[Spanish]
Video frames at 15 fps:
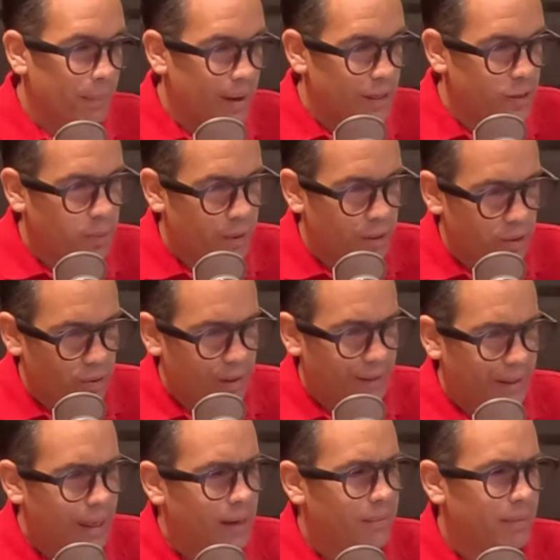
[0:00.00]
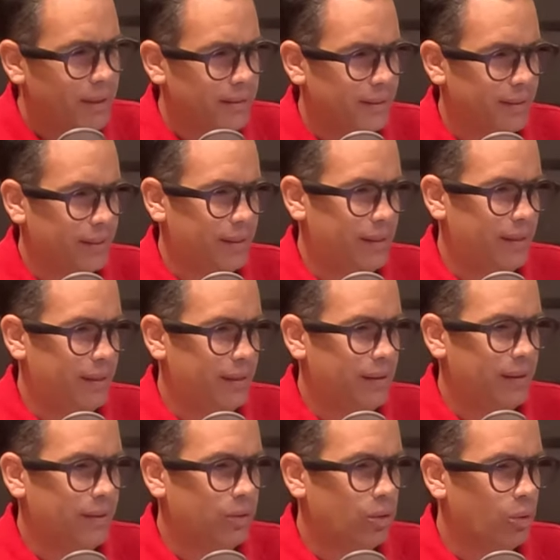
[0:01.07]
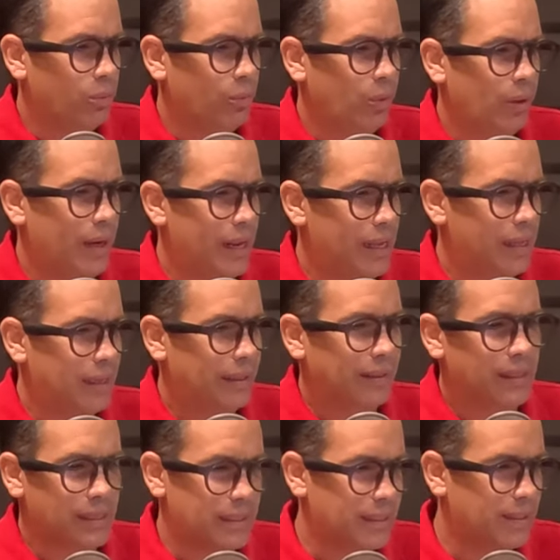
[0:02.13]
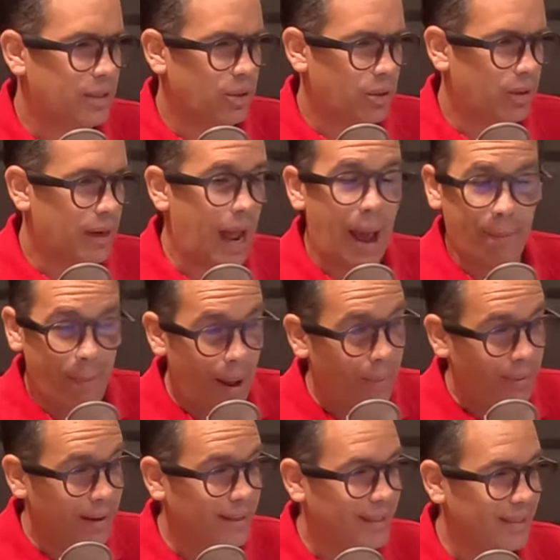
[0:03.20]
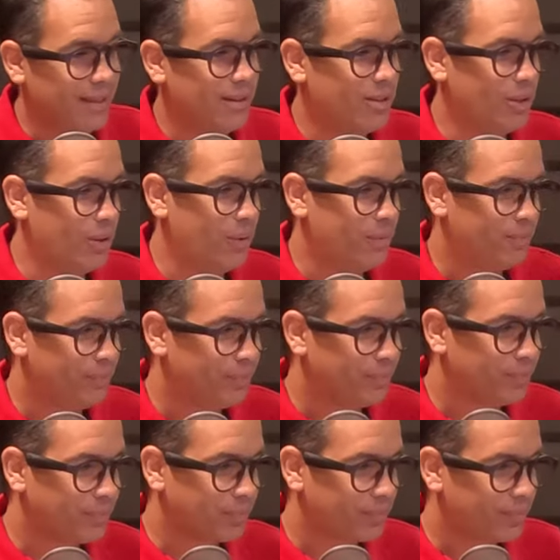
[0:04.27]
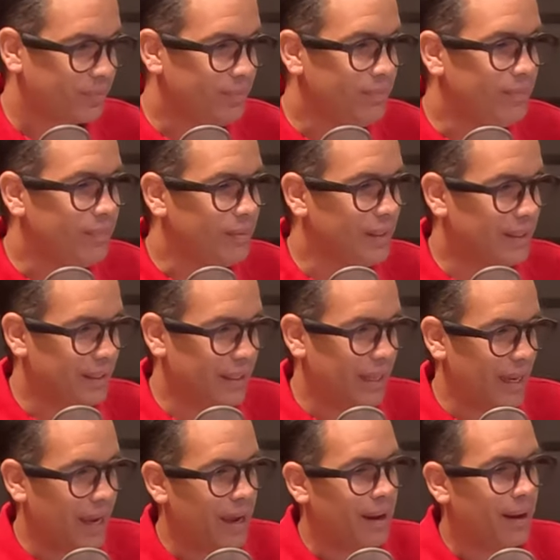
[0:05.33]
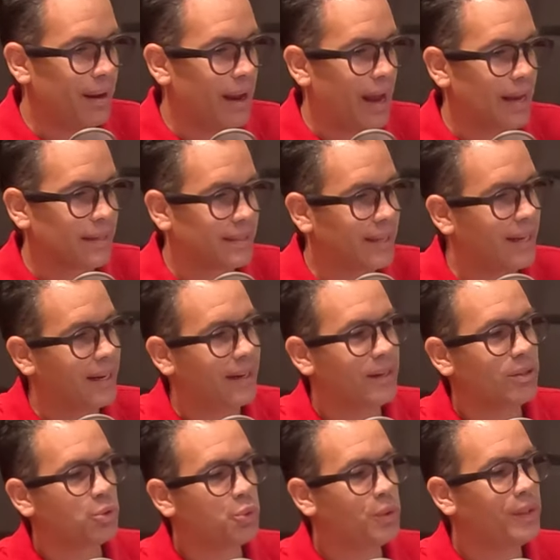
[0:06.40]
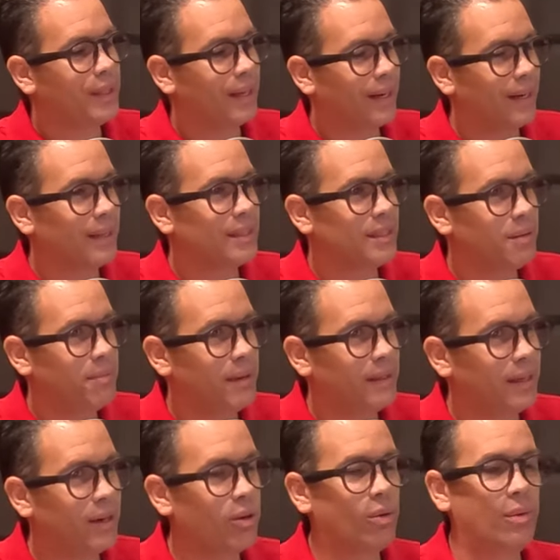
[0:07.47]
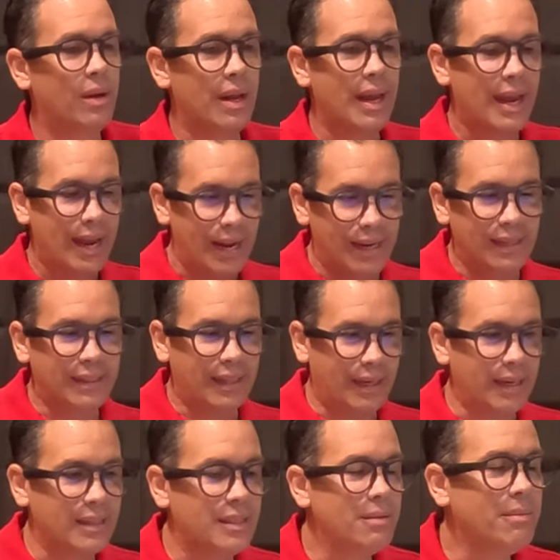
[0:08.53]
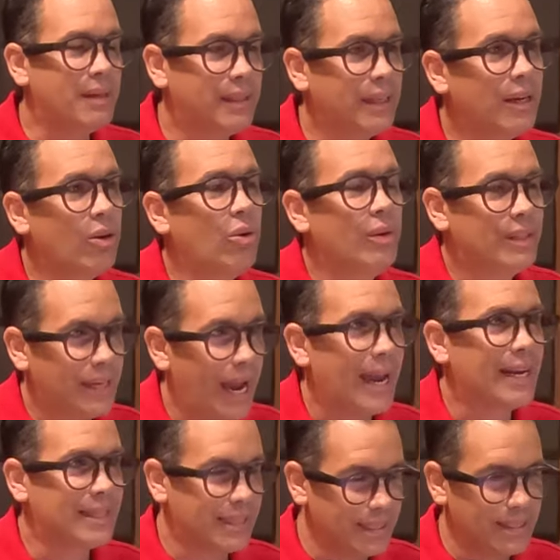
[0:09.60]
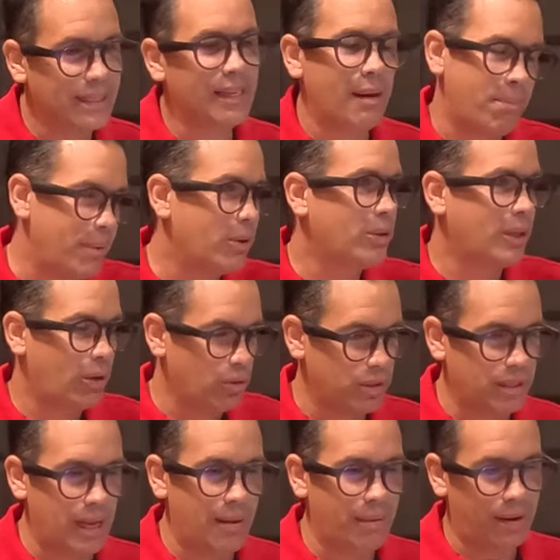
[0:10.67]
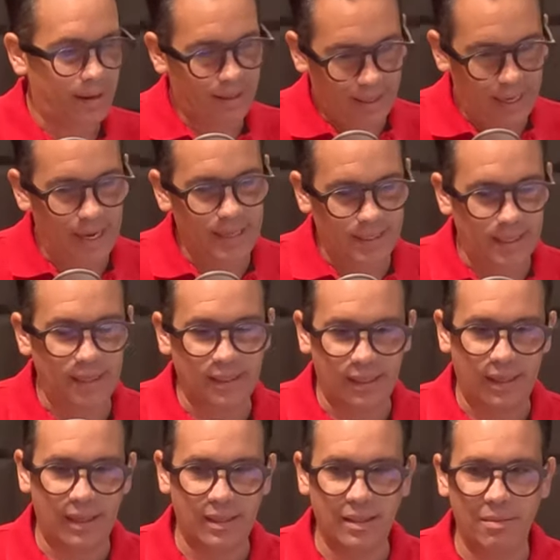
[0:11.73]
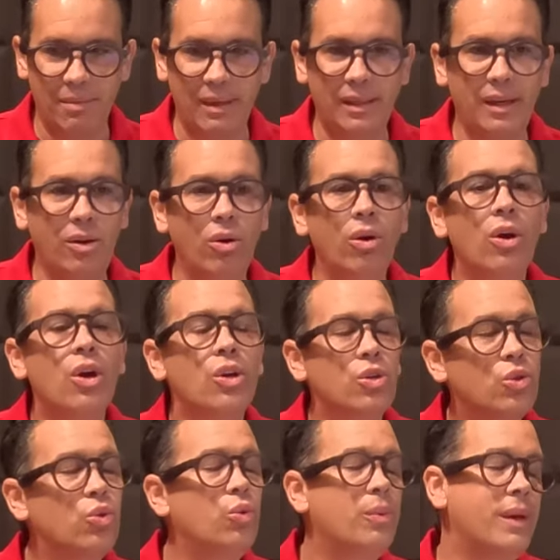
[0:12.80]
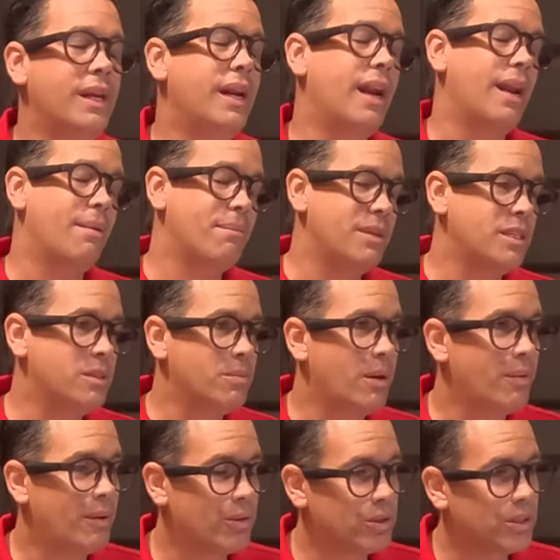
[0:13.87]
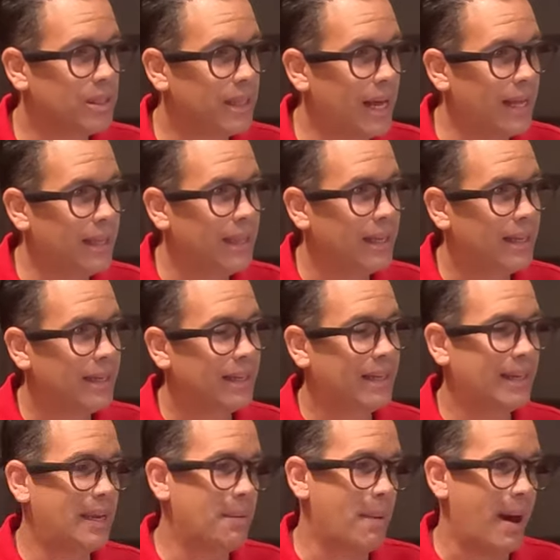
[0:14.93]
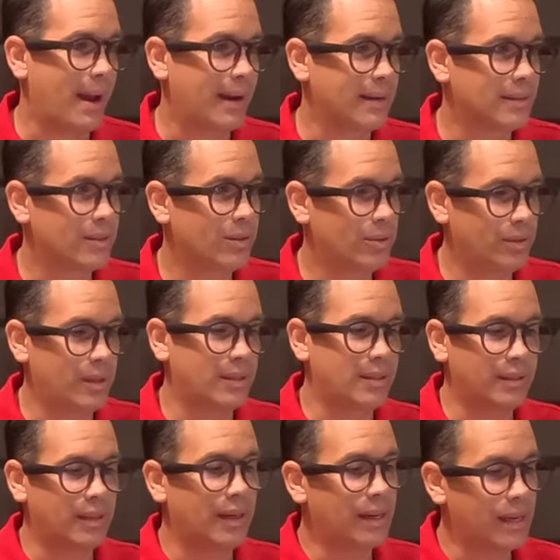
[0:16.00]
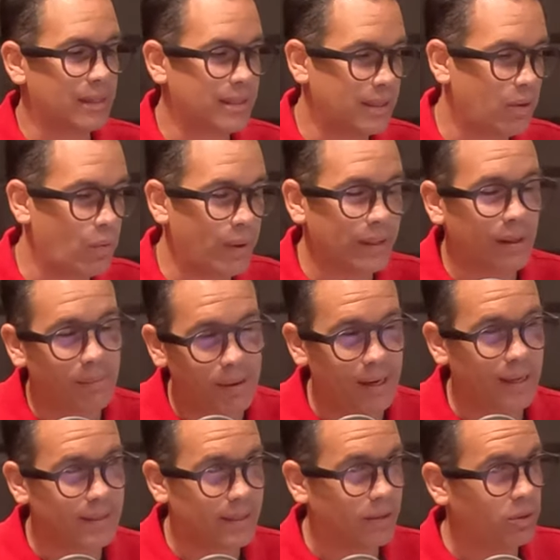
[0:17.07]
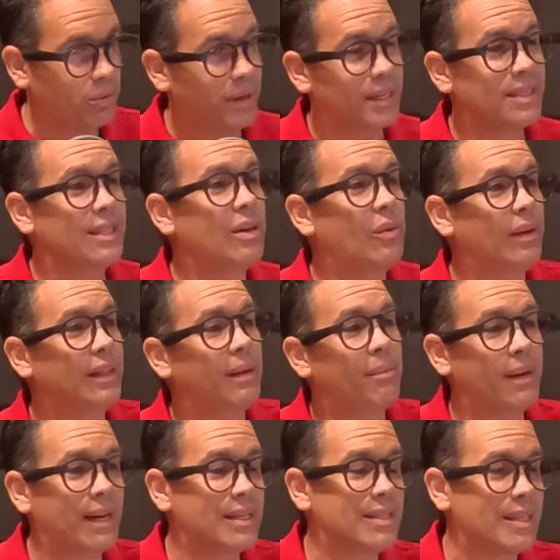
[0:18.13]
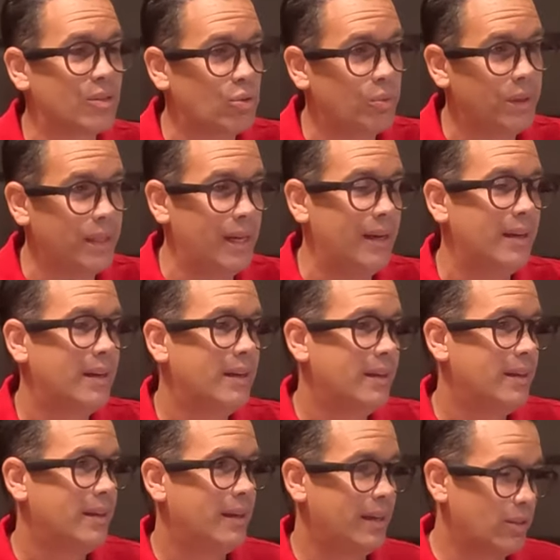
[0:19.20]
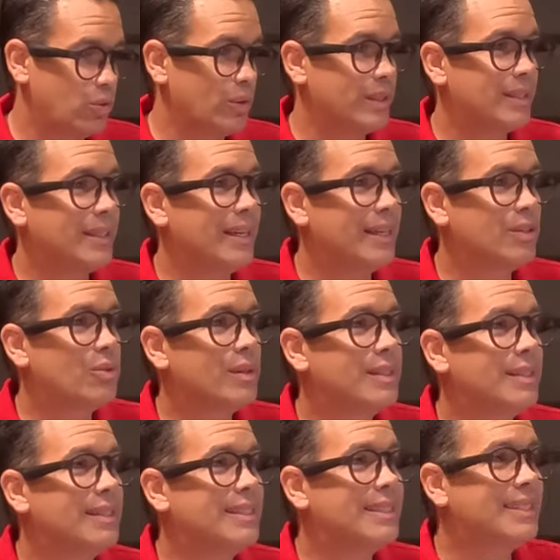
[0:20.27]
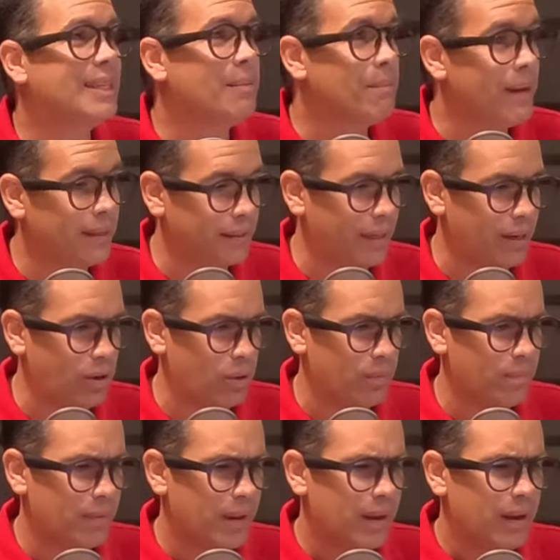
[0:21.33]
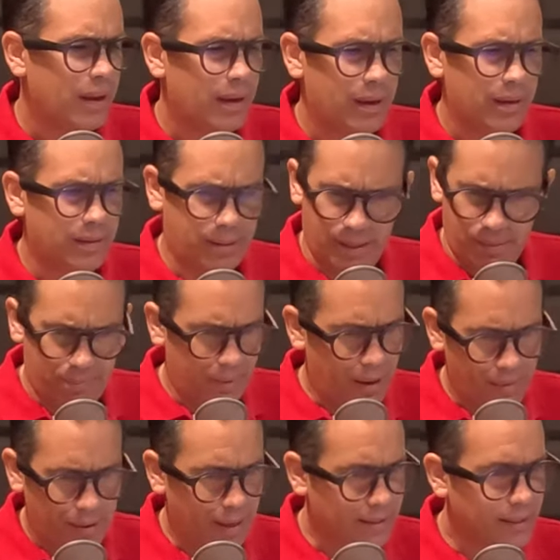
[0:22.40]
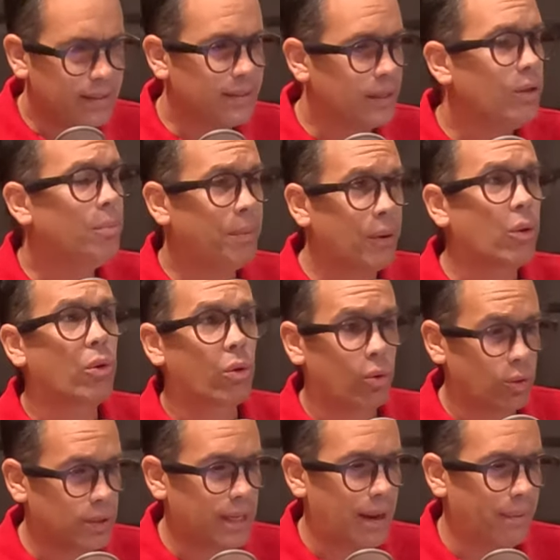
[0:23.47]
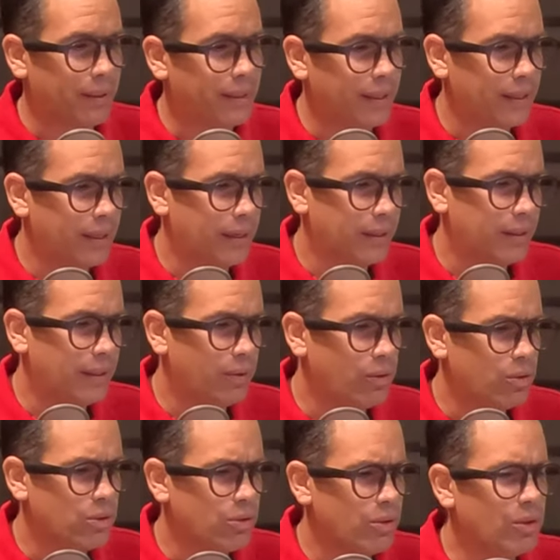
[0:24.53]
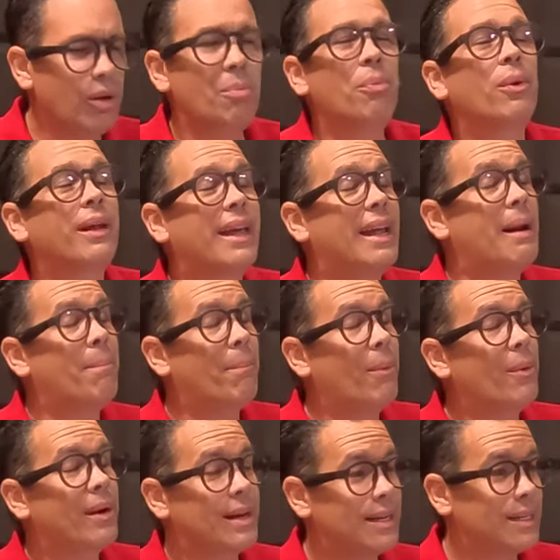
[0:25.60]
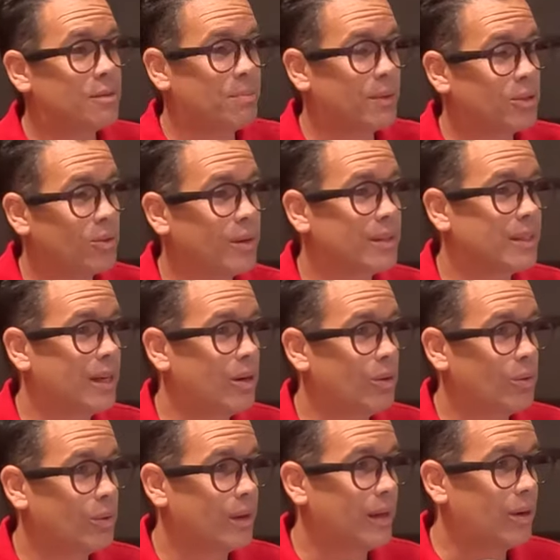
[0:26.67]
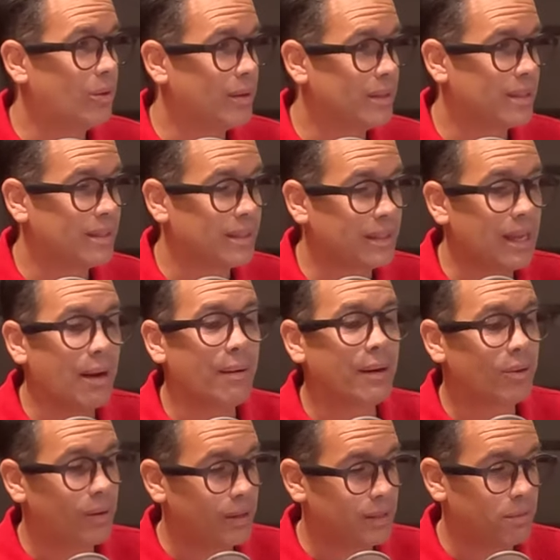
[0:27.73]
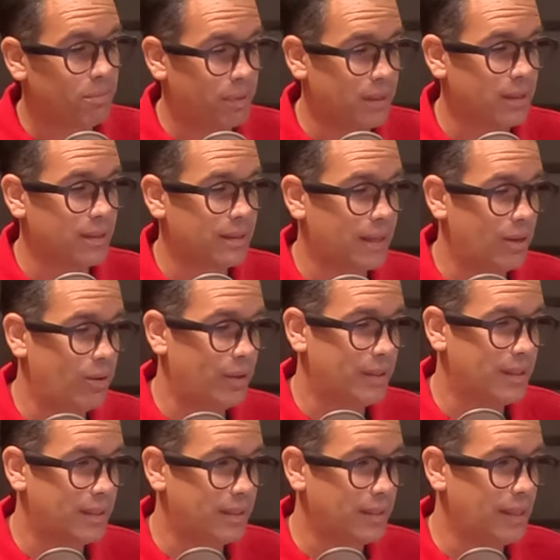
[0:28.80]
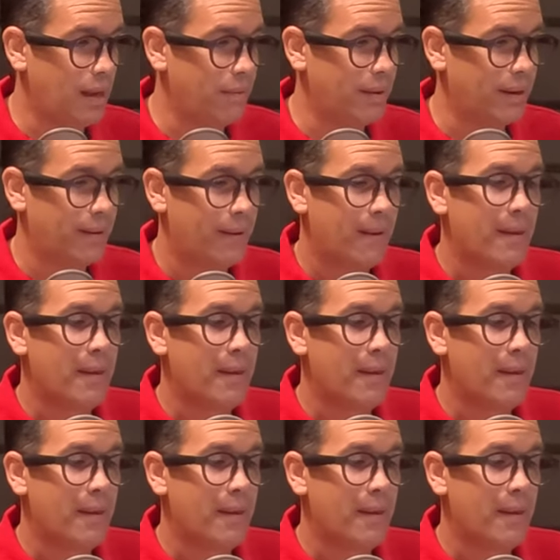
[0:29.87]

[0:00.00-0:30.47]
Es por eso que Telmex tomó la decisión, amable decisión, de hacer su internet simétrico. El internet simétrico ya existía, pero te costaba. ¿Qué es el internet simétrico? Subir a la misma velocidad que bajas. O sea, si tenía 50 megas, que tuviera 50 megas de subida. Eso es, eso es simétrico. Siempre había existido, pero costaba, tenía, tenía un costo adicional porque eran pocas las personas que lo, que lo necesitaban o las empresas que lo necesitaban.